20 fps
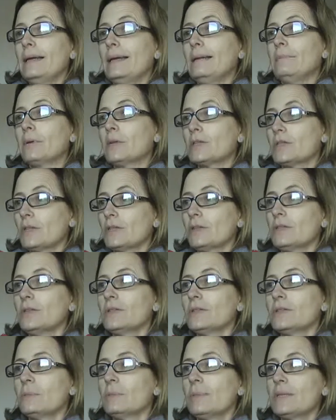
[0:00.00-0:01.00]
El proyecto
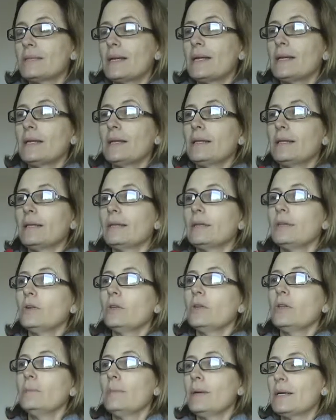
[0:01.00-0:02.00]
es empezar el
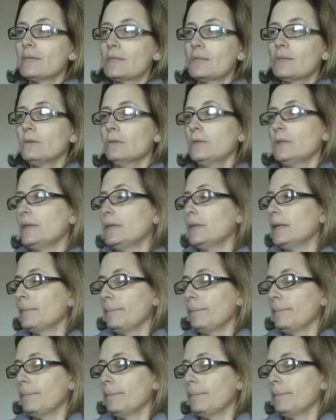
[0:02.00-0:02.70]
2 de mayo y